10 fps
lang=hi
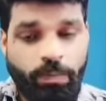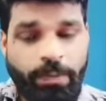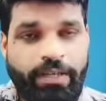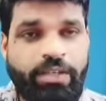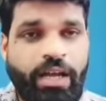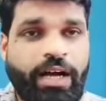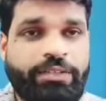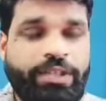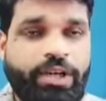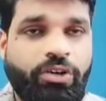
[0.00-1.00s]
ऊपर
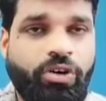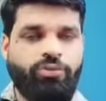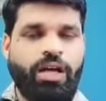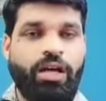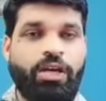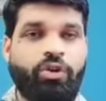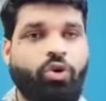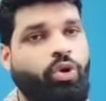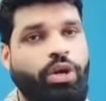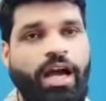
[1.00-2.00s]
लगा दिया पूरा
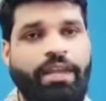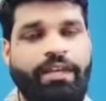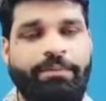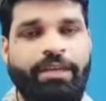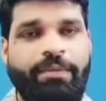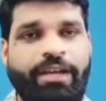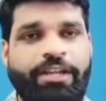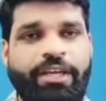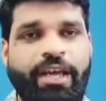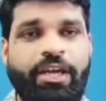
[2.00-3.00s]
खोल खाल के अपना
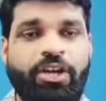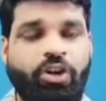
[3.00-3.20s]
बैठी है